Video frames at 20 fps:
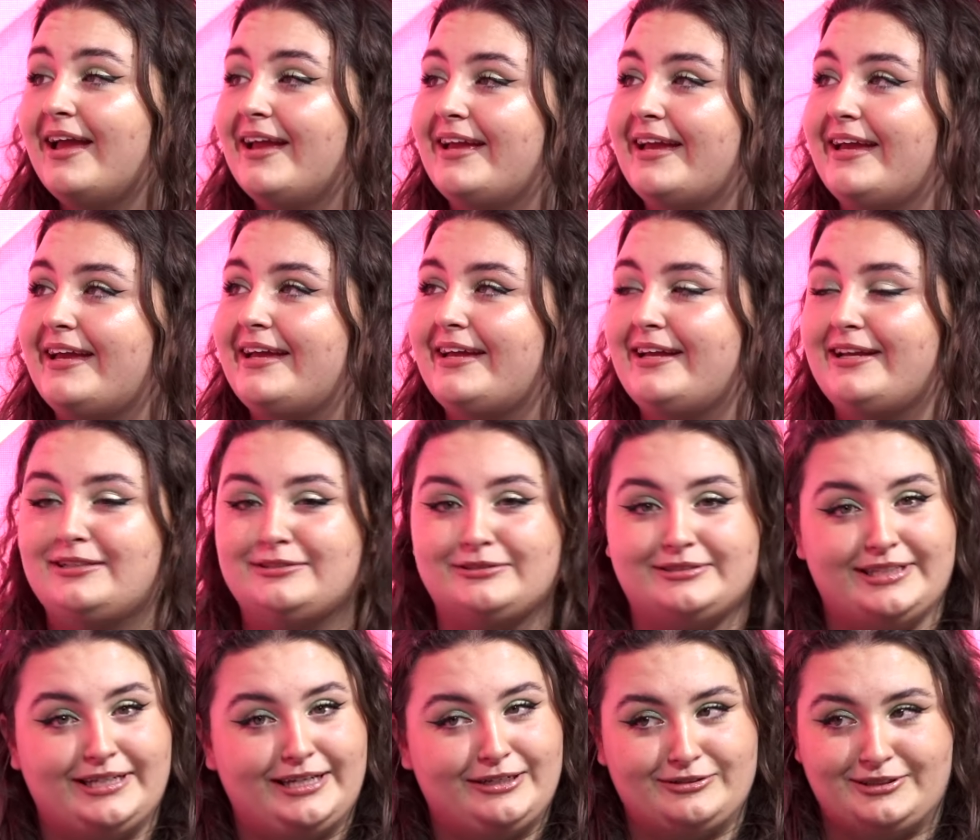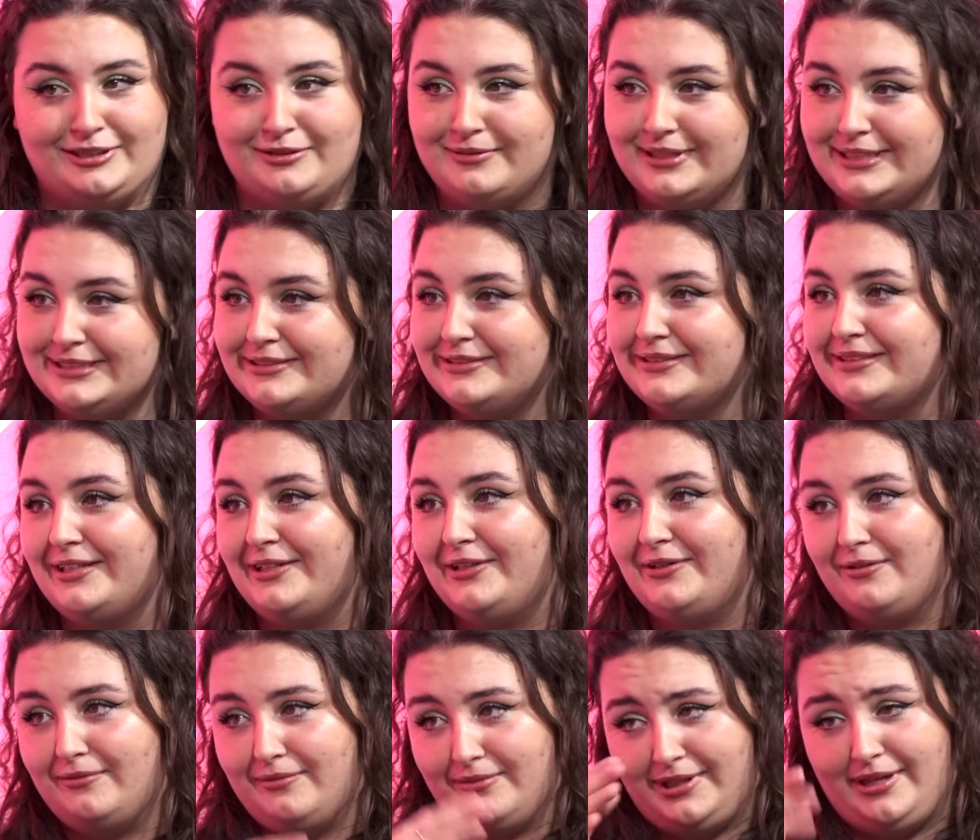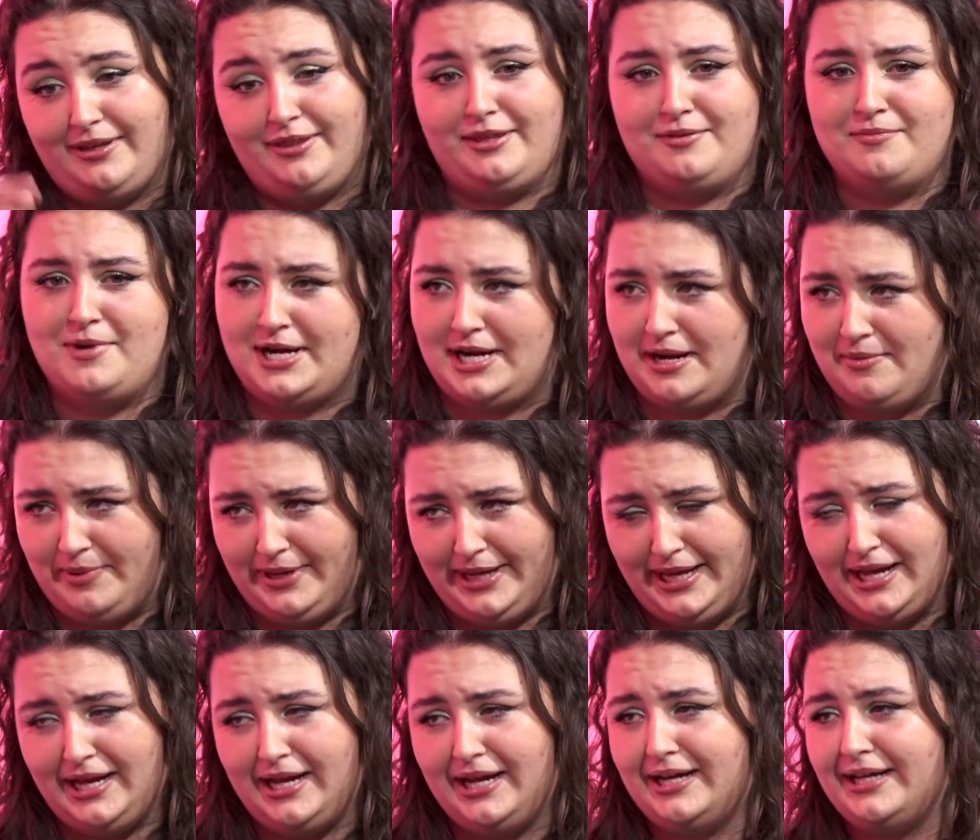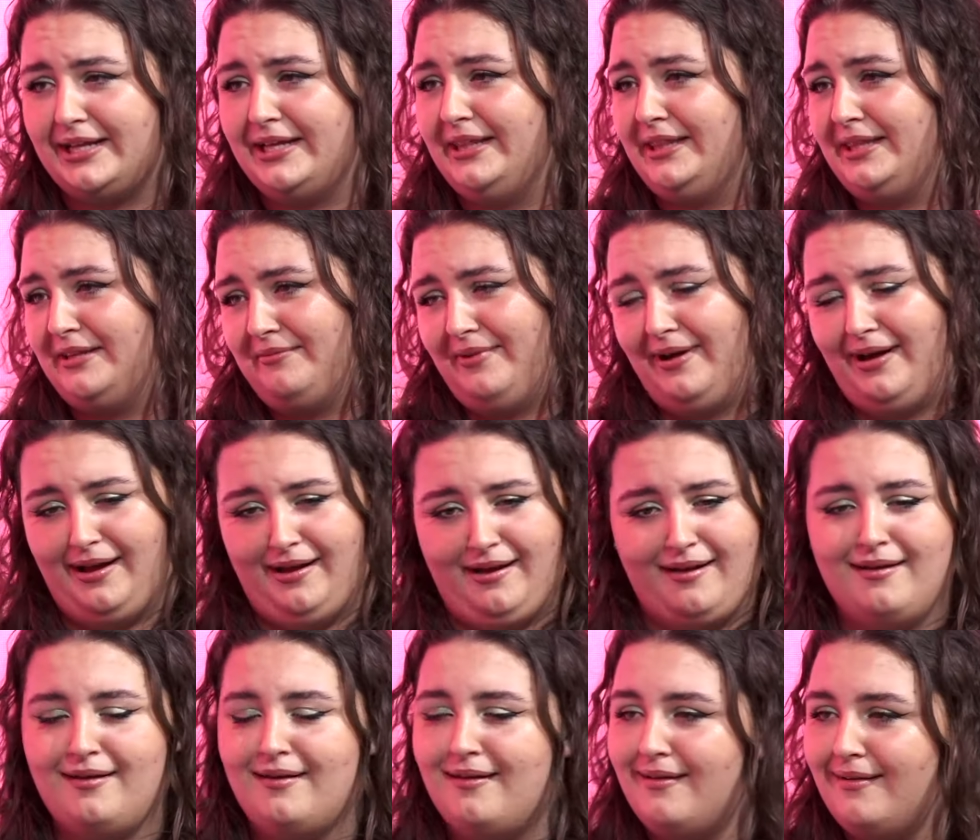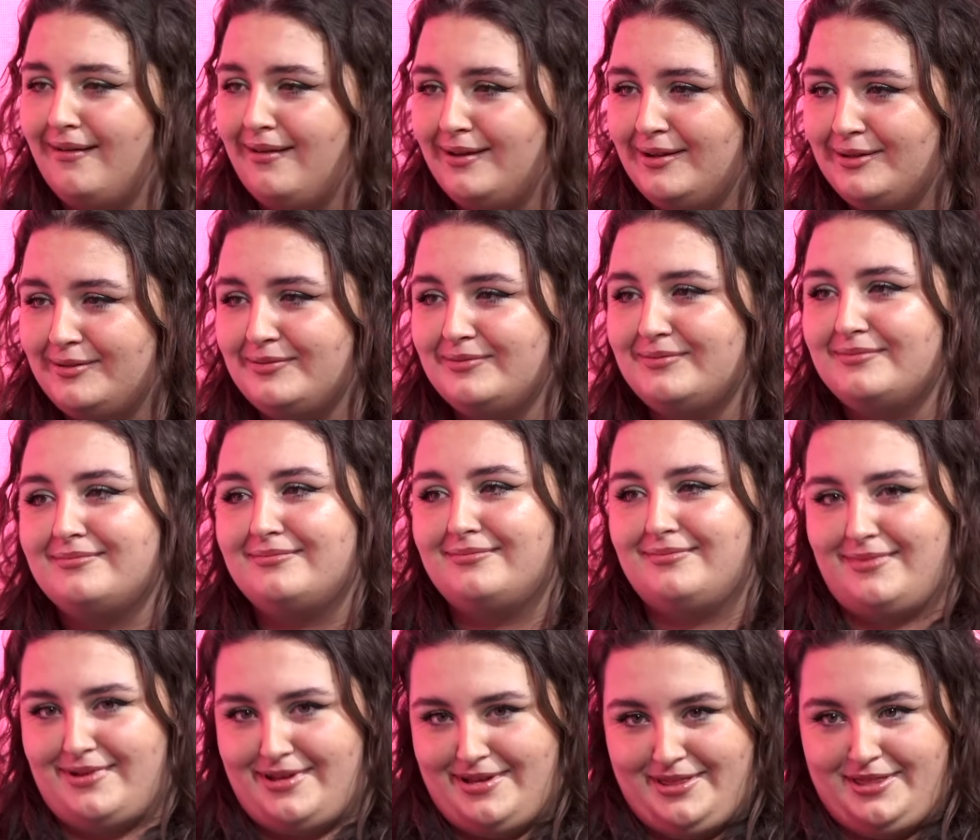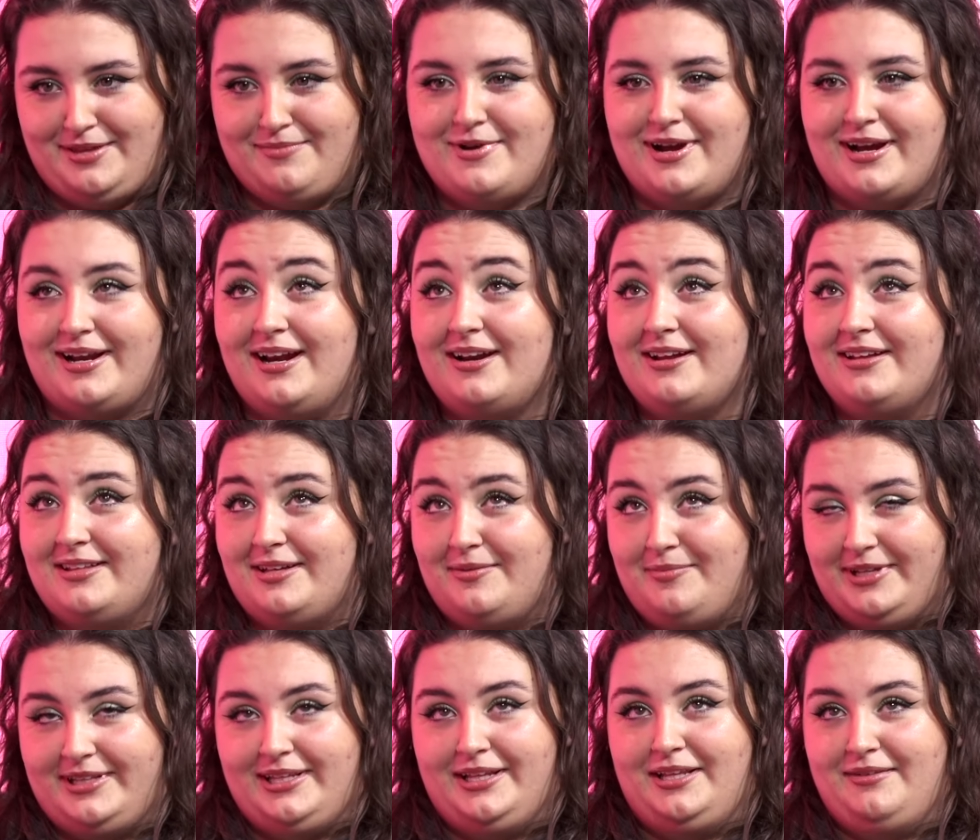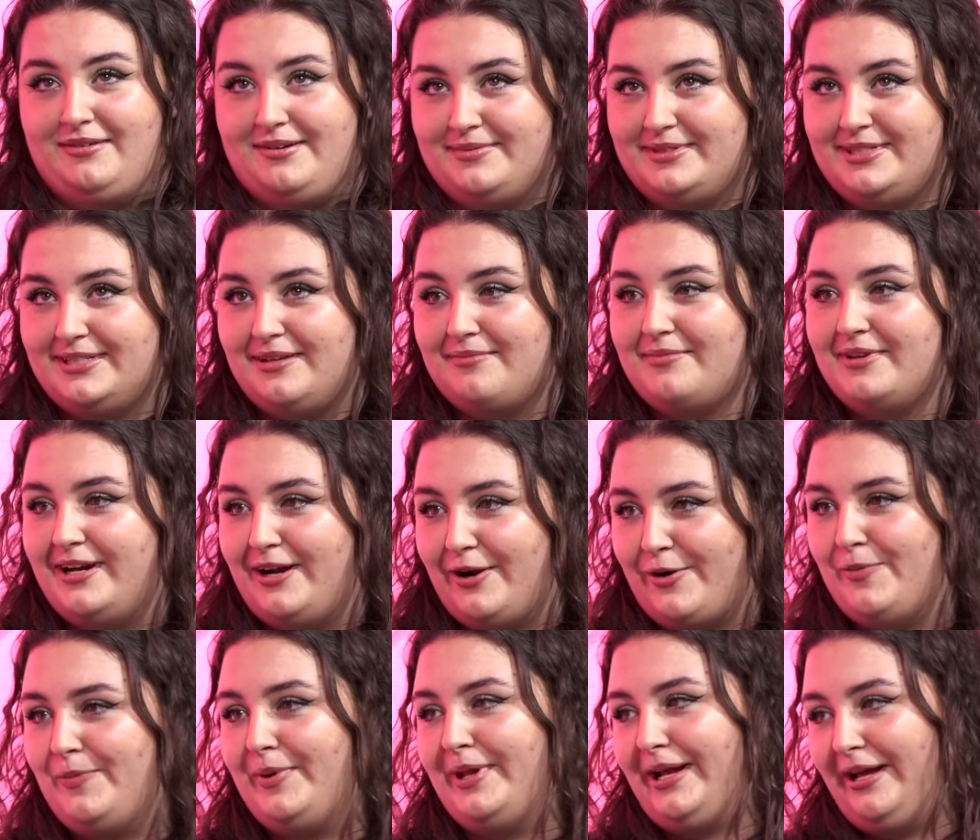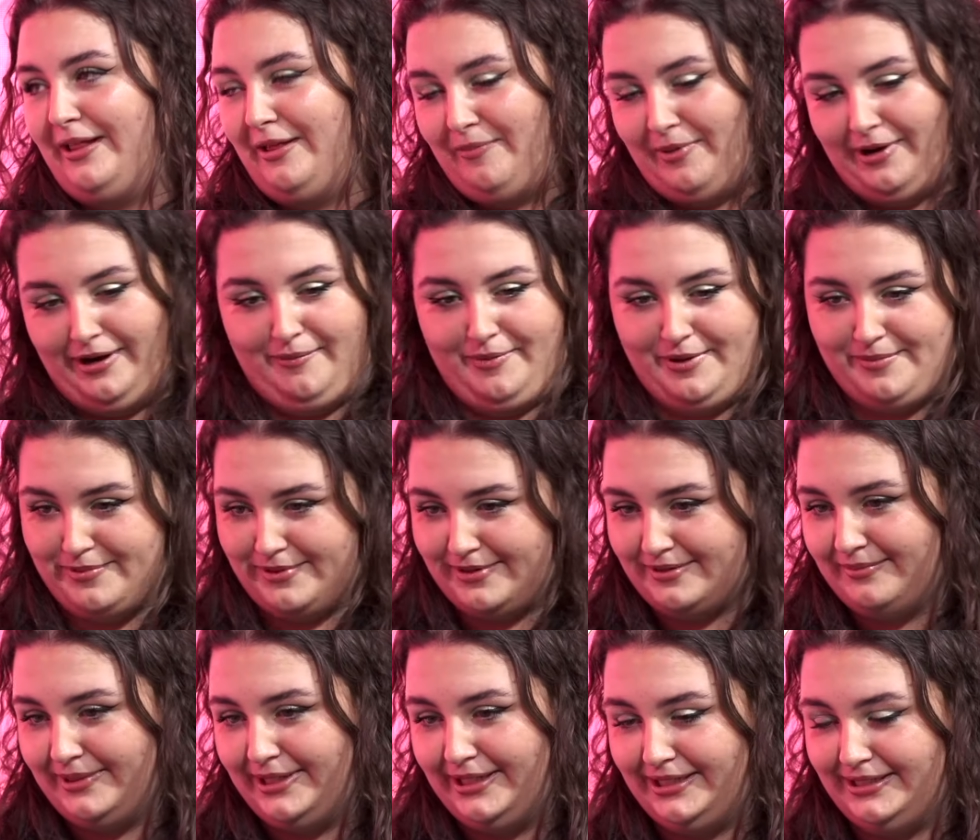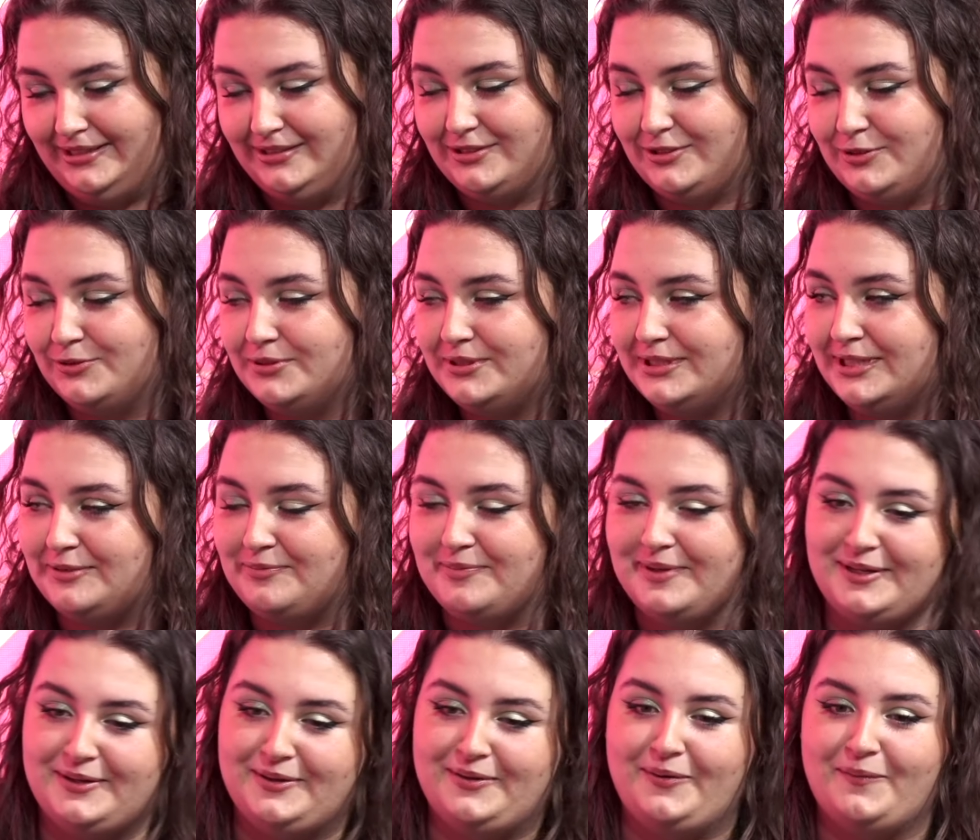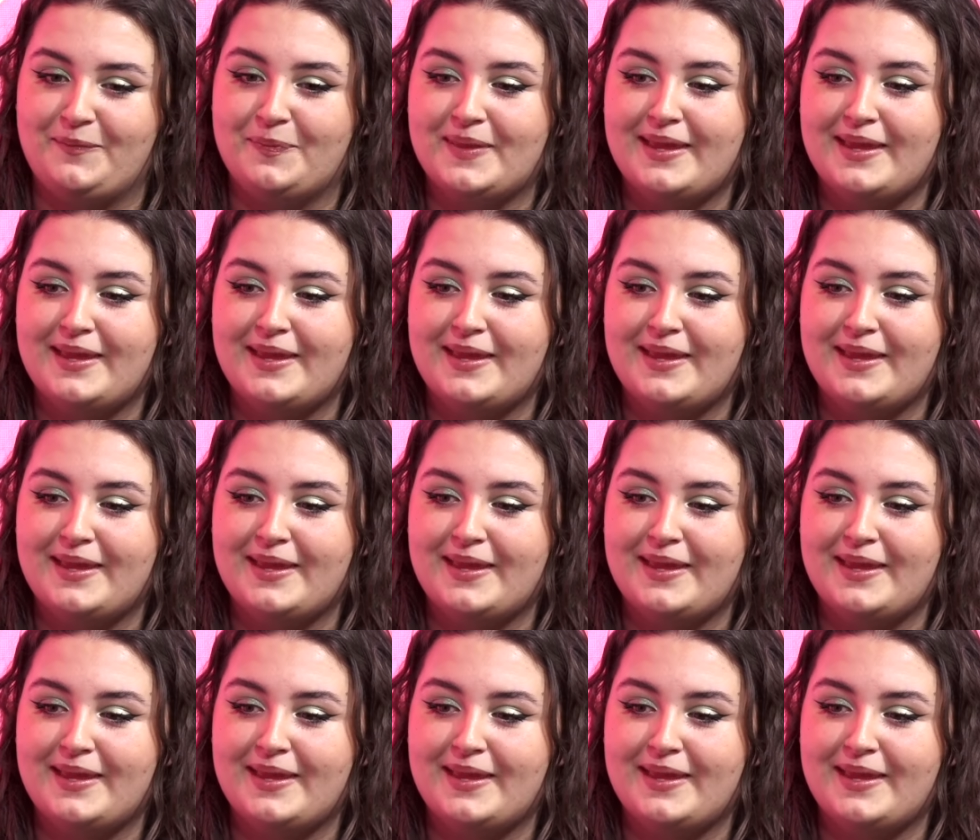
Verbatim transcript: Que no sé qué, no sé cuánto, que, que encima rapear, que encima... Es que era una canción... Encima, claro, interpretativamente también era complicada para mí por mis luchas, pero